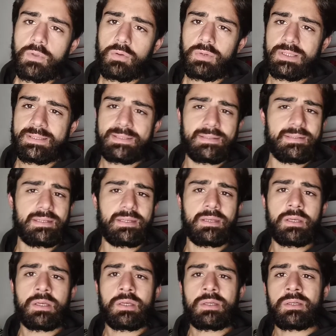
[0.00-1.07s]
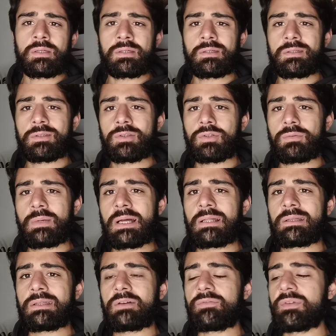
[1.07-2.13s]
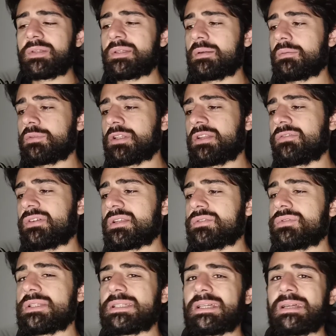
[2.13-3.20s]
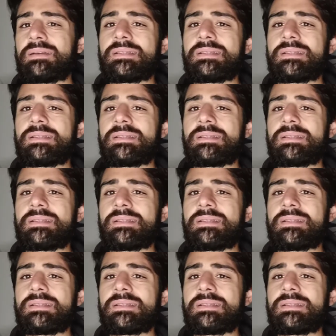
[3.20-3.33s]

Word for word: Qualsiasi eh, domanda ovviamente la potete fare su Instagram,